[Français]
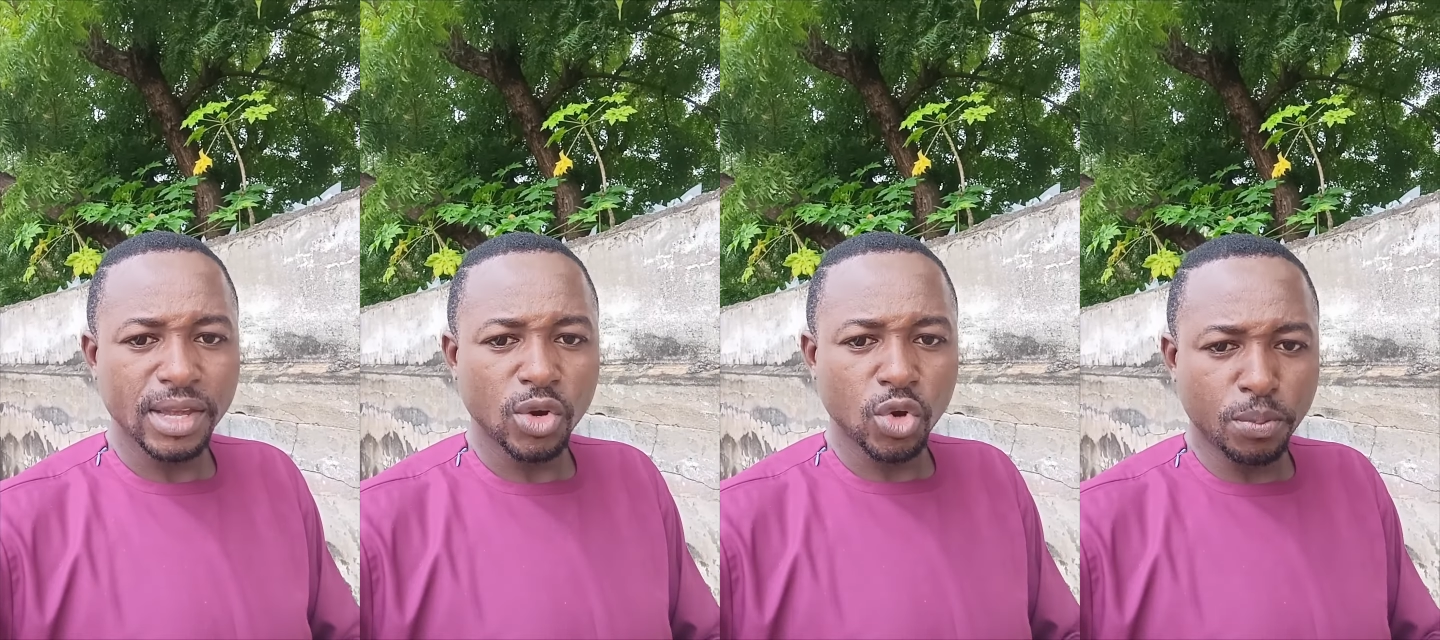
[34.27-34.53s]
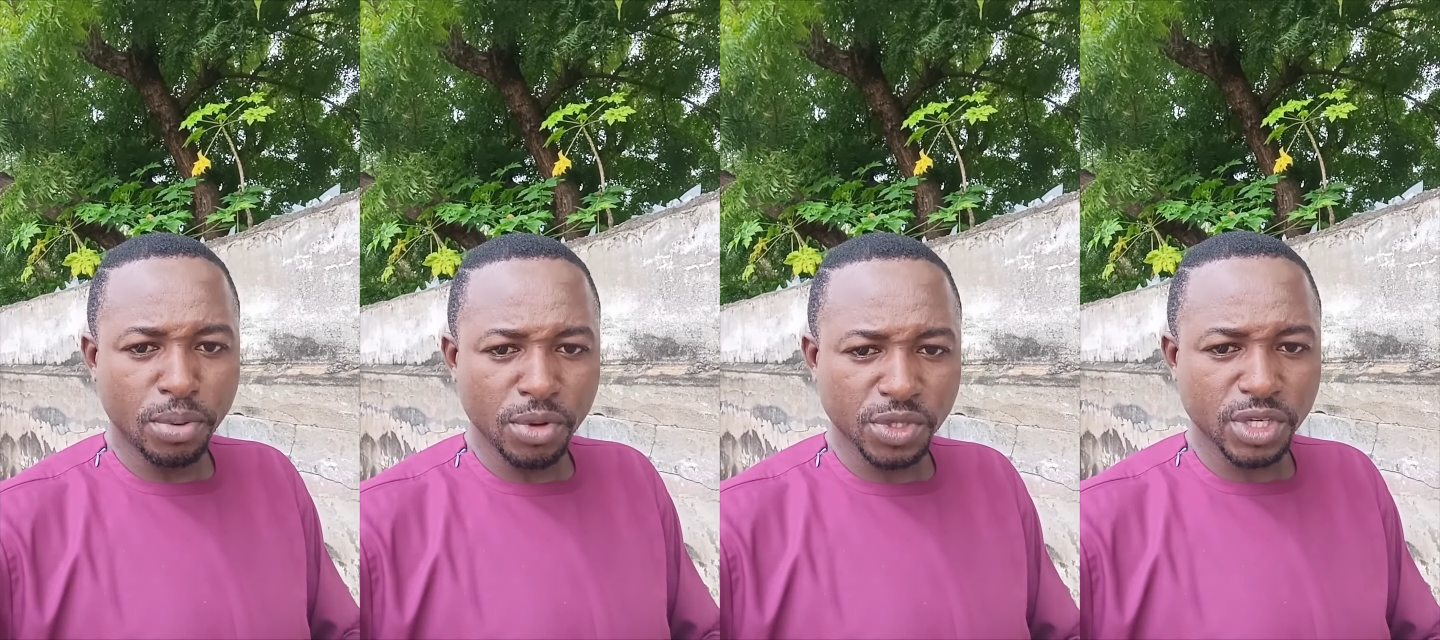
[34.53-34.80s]
Le
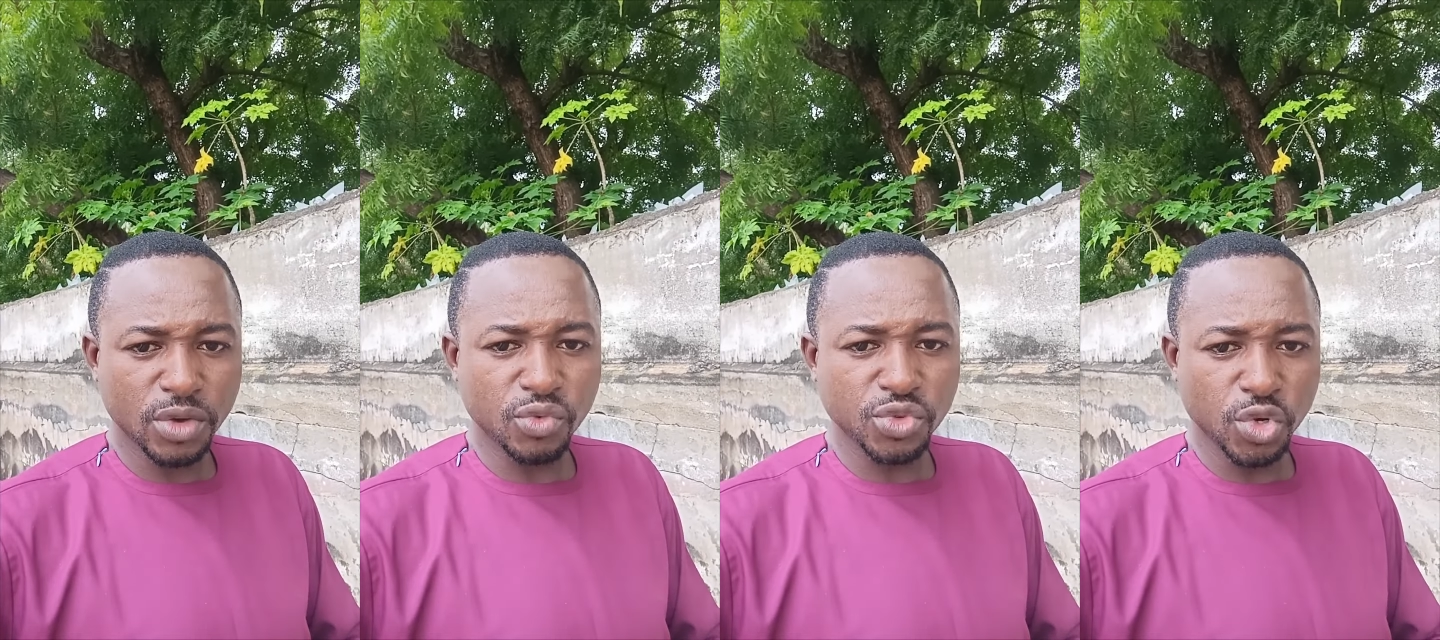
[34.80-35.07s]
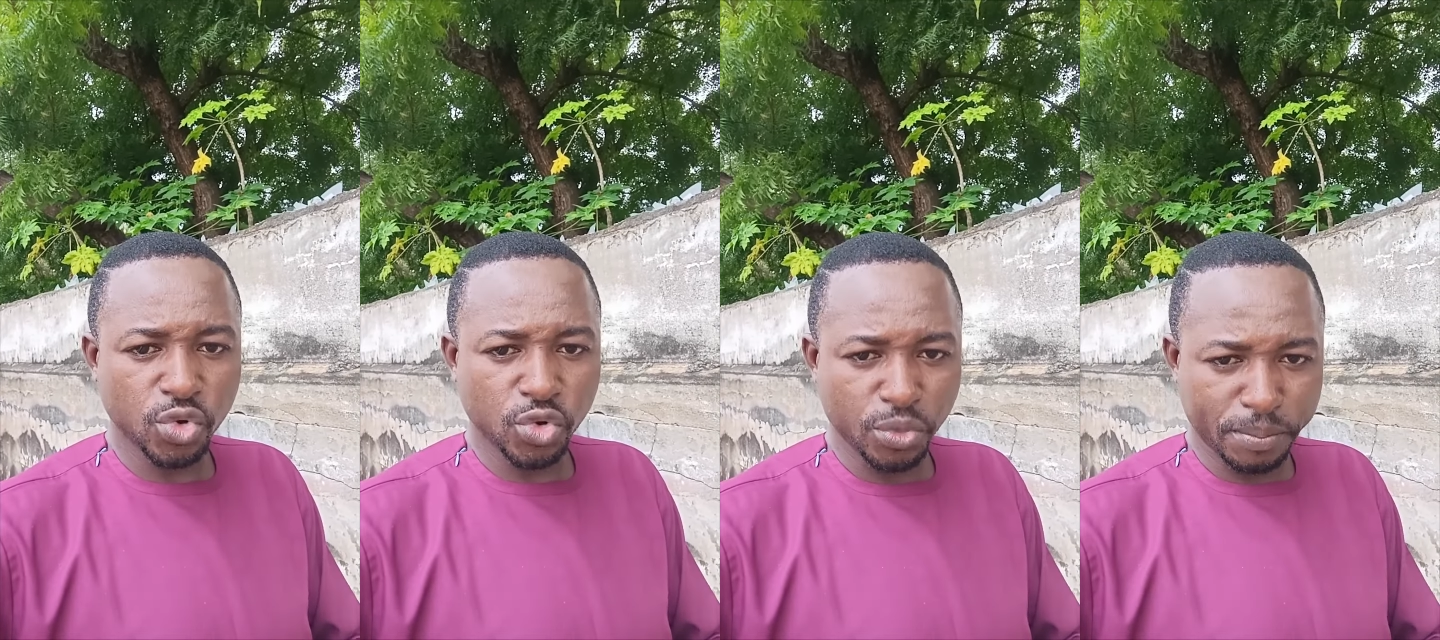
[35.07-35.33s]
poste que vous
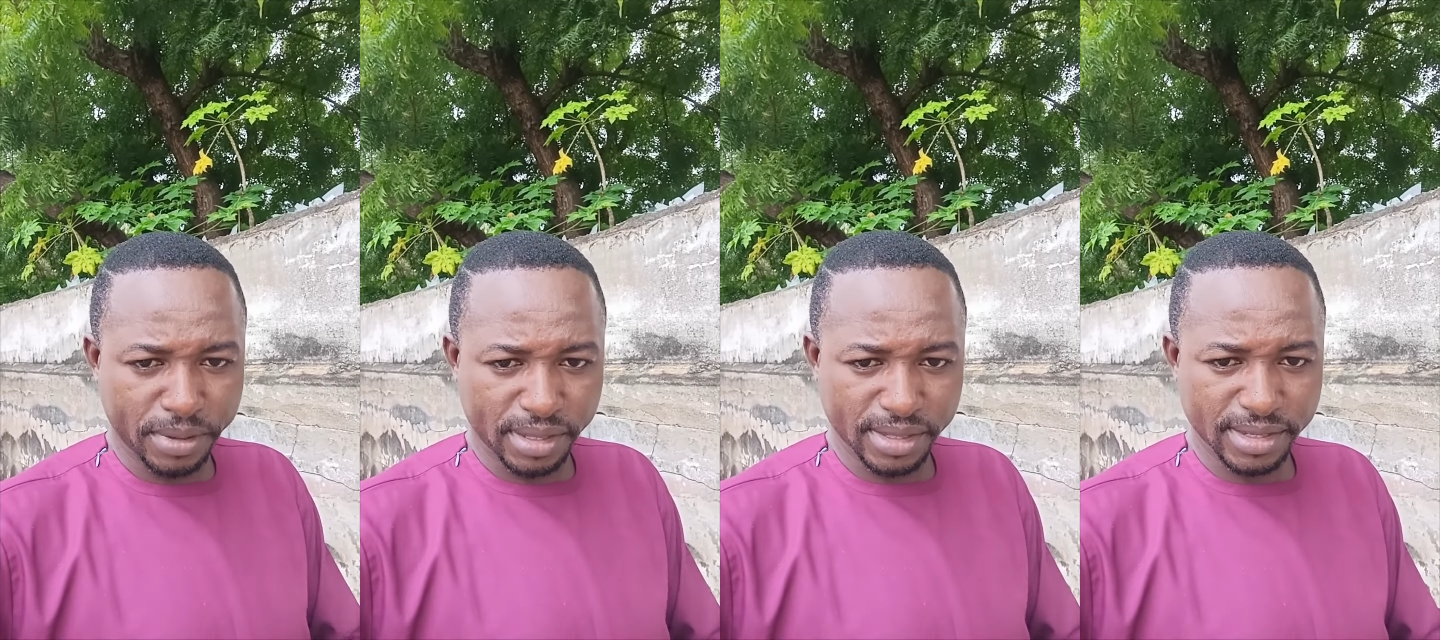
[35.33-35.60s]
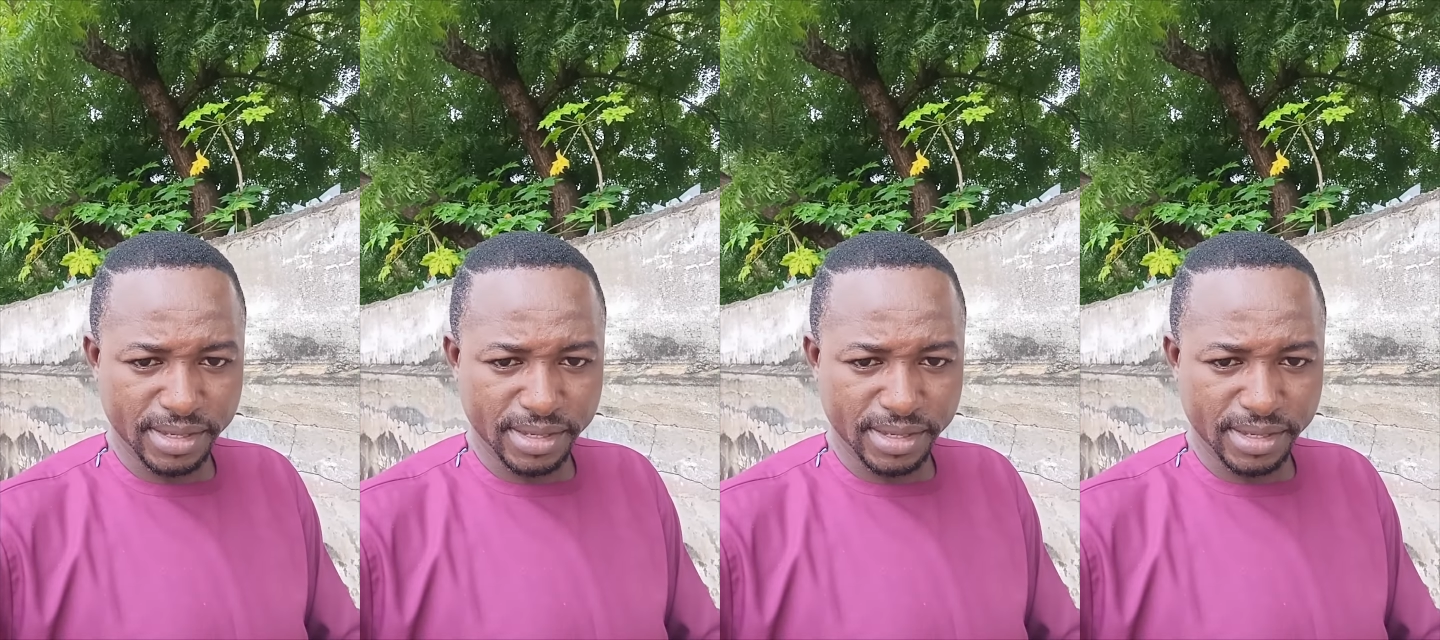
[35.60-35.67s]
occupez,